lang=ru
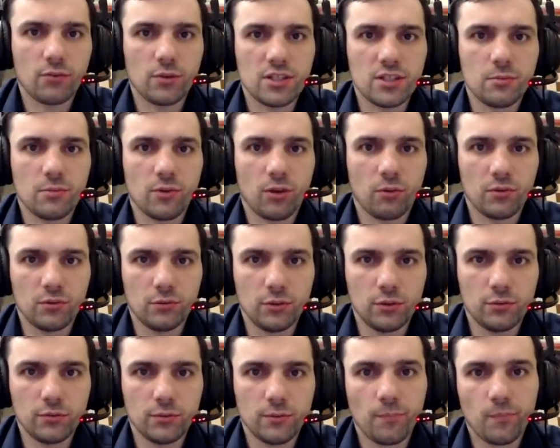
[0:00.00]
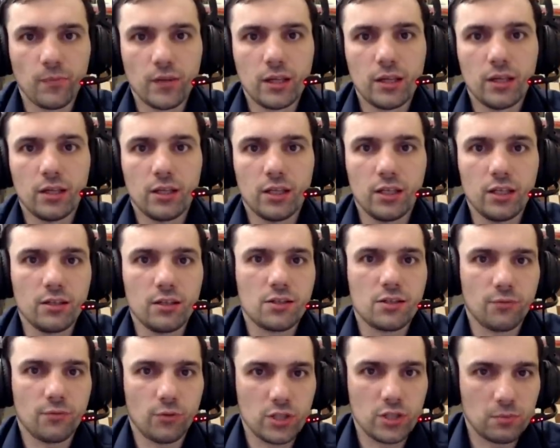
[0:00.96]
Владимир Белов. И
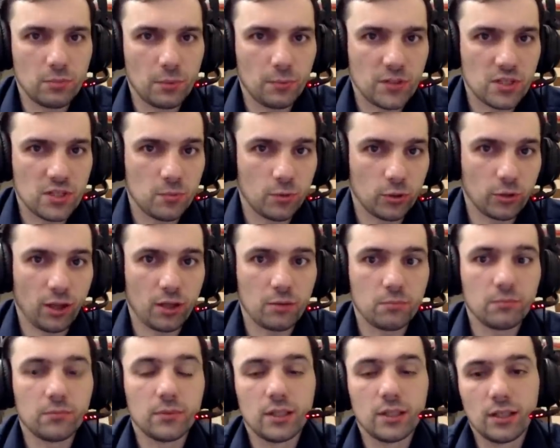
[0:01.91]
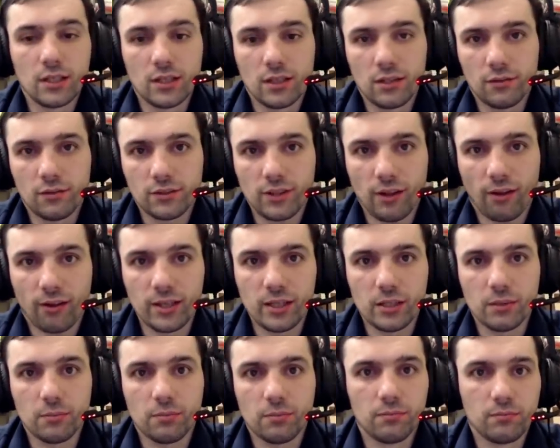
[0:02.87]
сегодня мы посмотрим
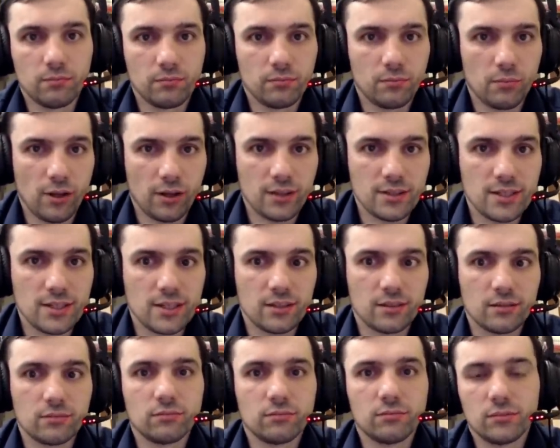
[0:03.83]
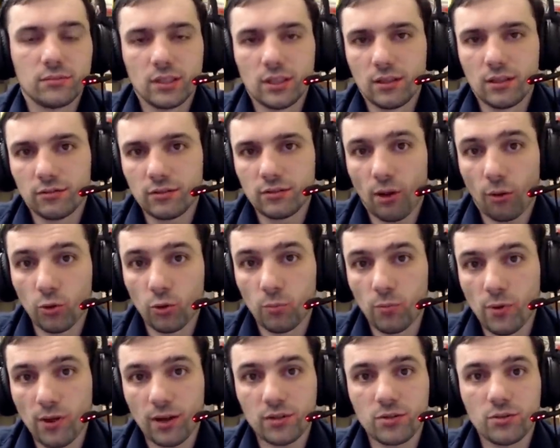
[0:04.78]
вторые партии, вторую
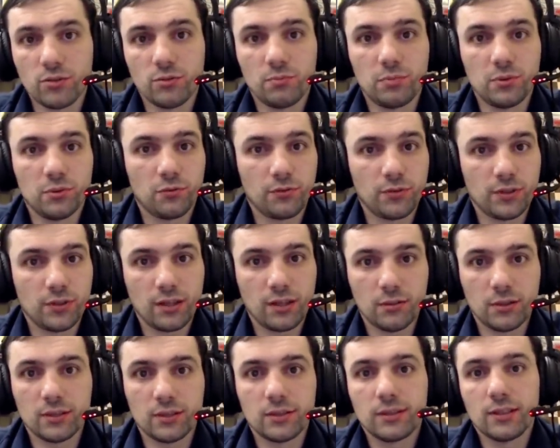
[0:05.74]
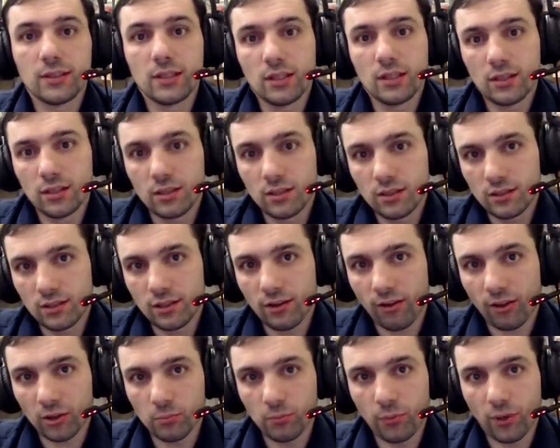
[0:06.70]
партию полуфинала
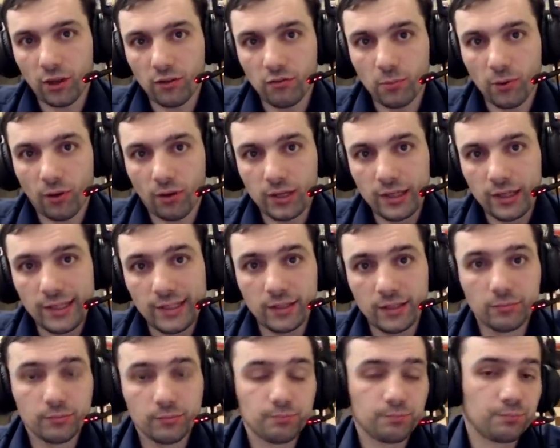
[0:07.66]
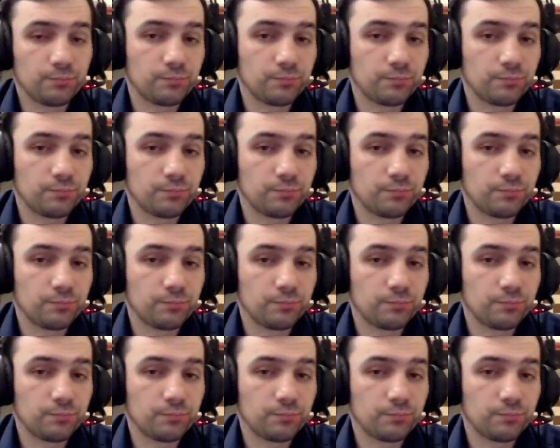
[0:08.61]
Гран-при в Берлине.